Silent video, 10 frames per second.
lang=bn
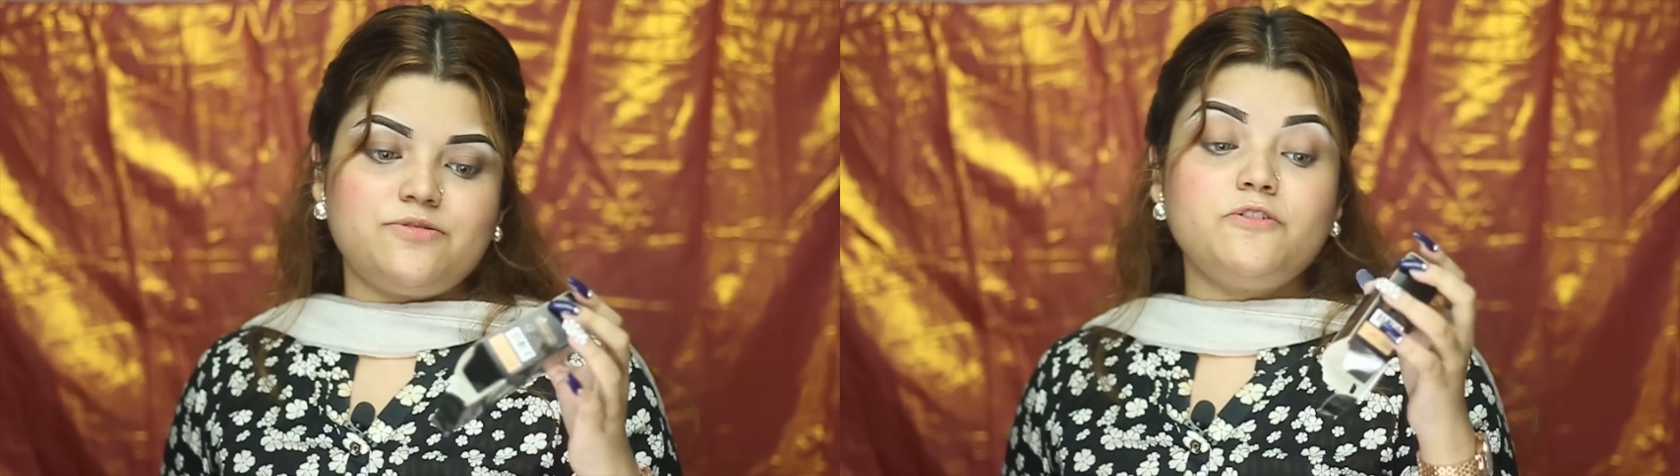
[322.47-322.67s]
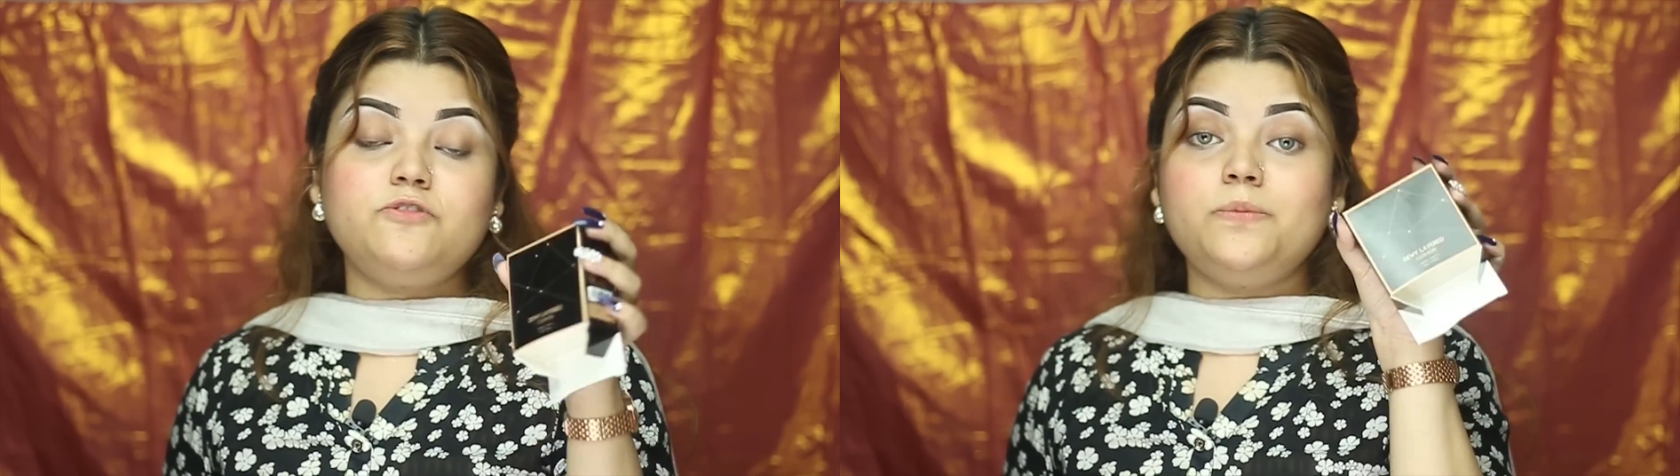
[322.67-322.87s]

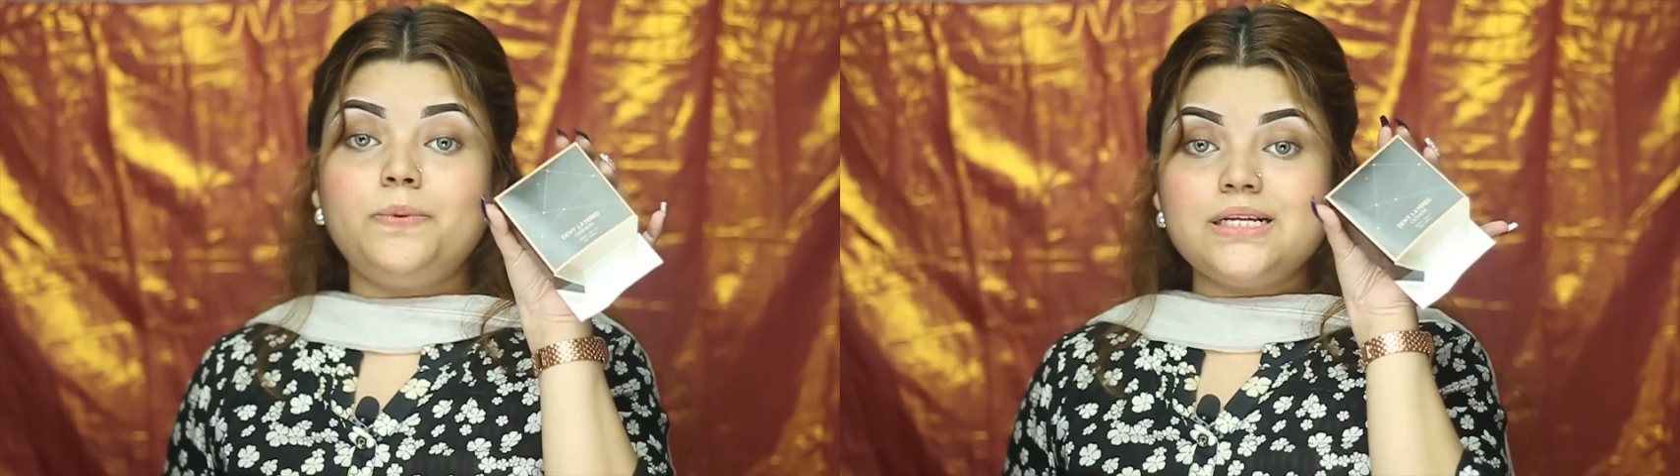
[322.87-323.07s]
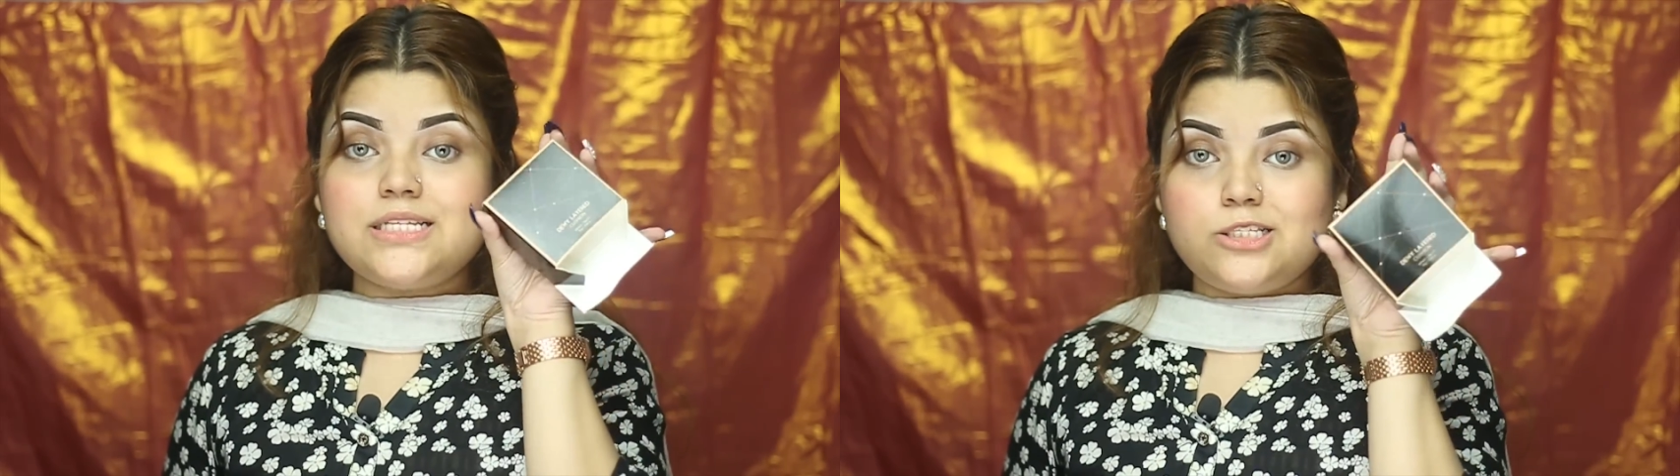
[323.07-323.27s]
ফিফটি
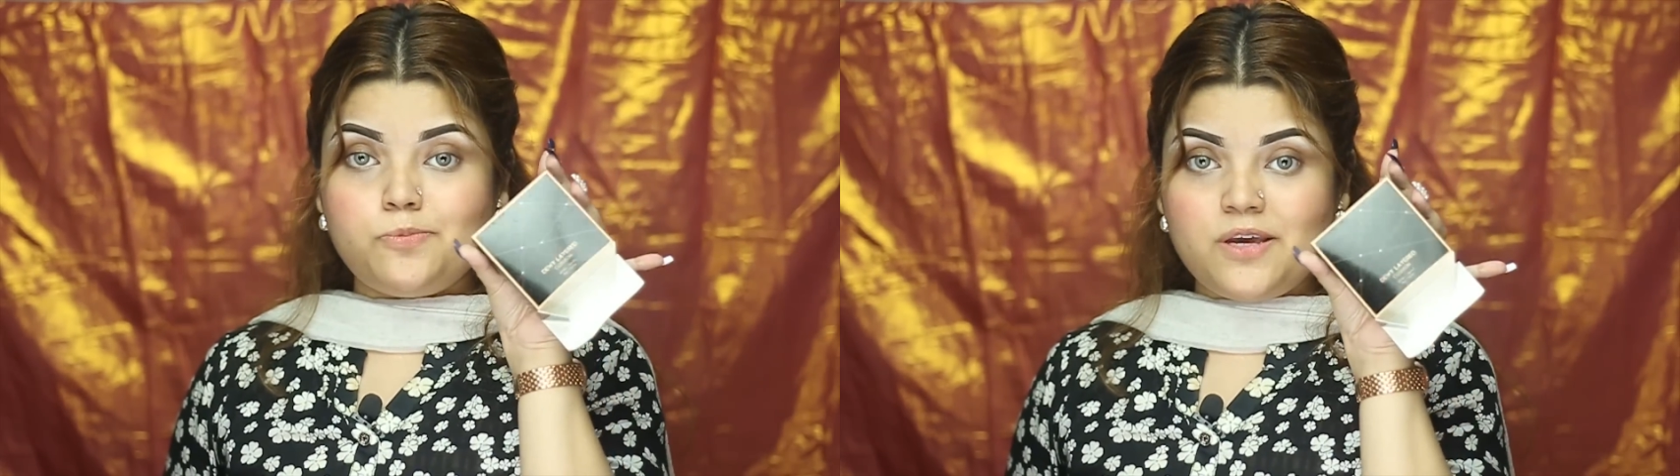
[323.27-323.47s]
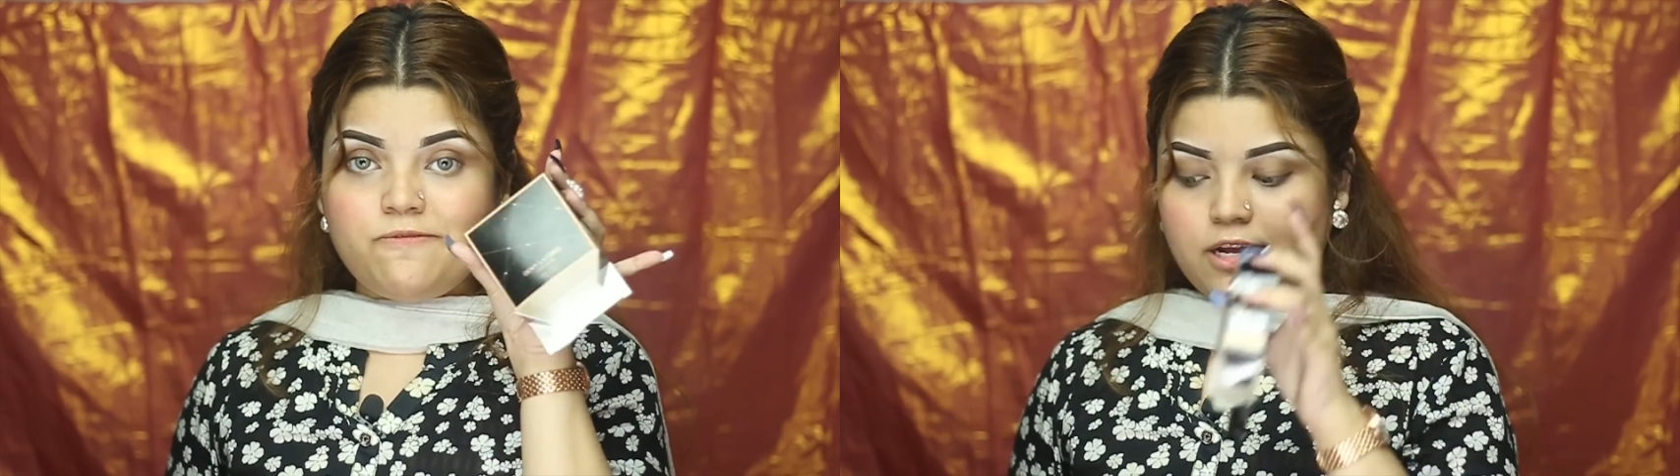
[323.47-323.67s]
প্লাস
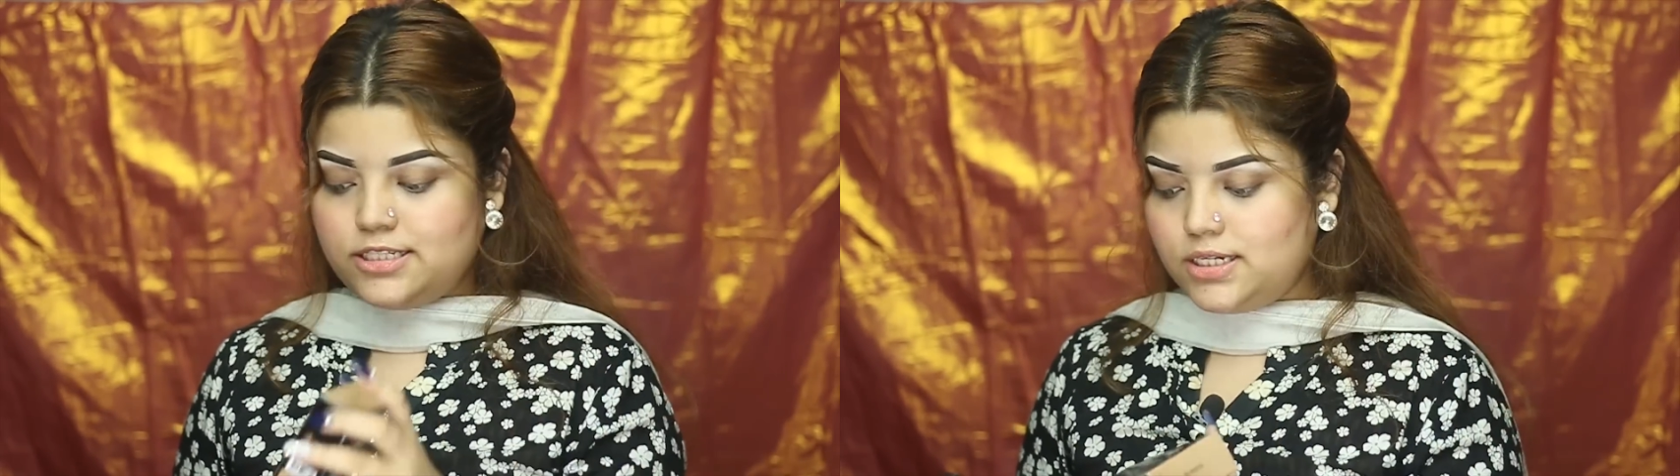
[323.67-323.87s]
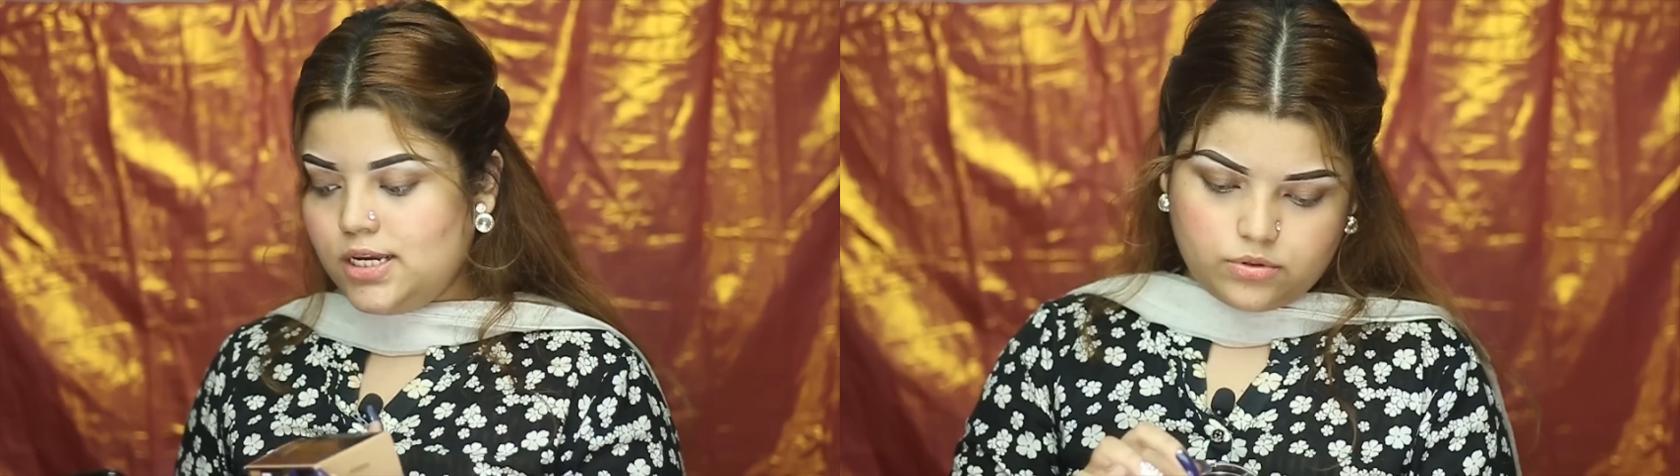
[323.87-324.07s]
এসপিএফ
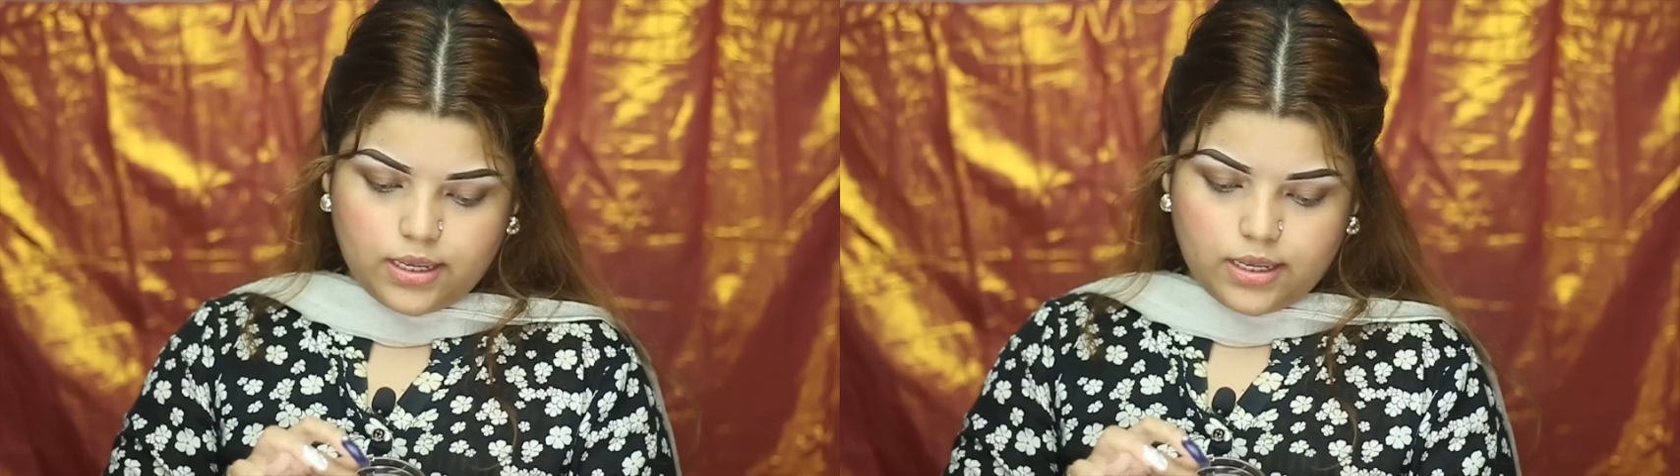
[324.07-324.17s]
আছে